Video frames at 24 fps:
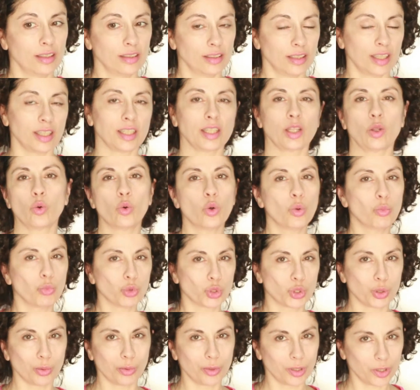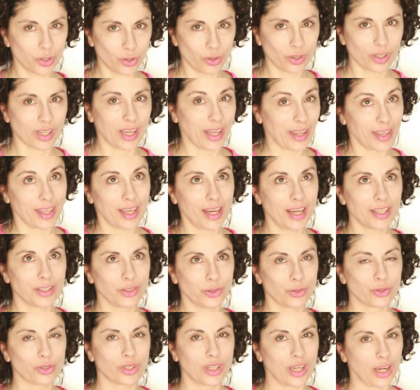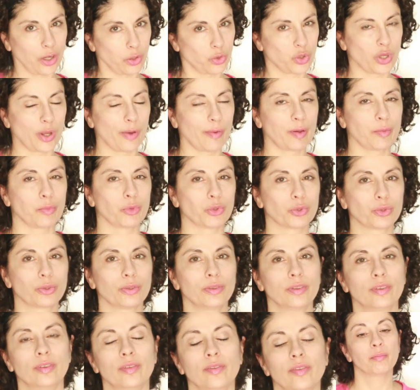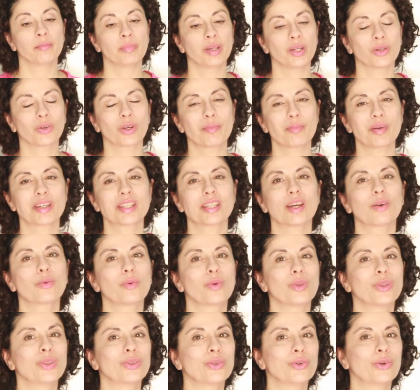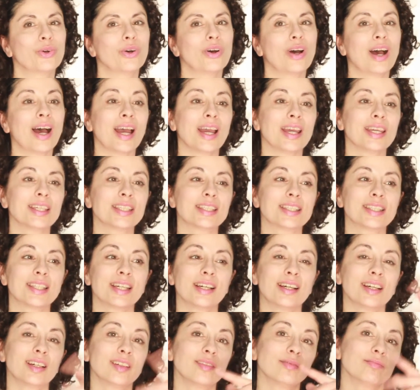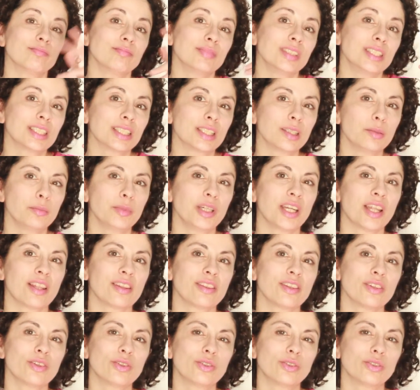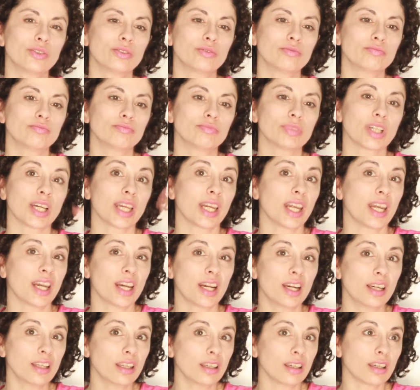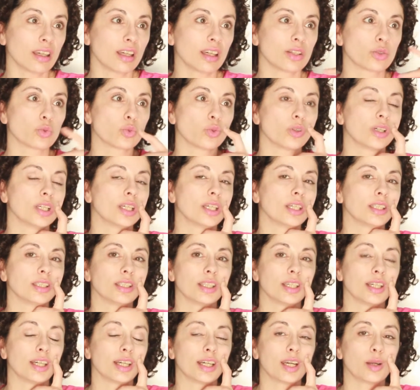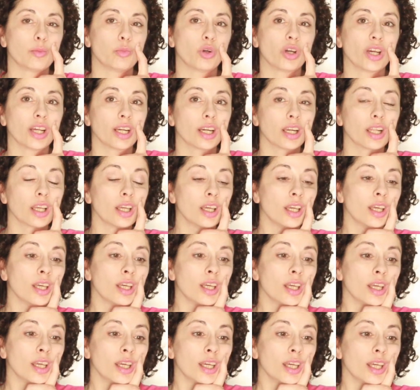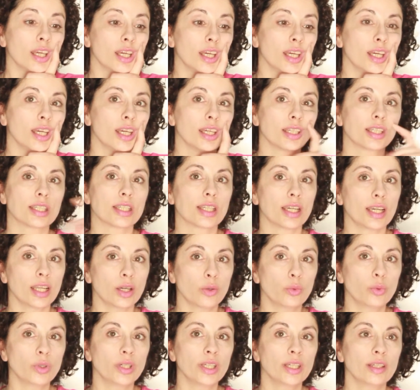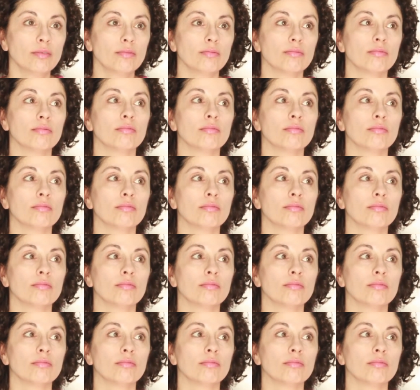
Desde luego mucho mejor que hace años, ya lo sabemos. Pero ¿qué pasa cuando a esta discriminación general que suele tener la mujer eh, se le une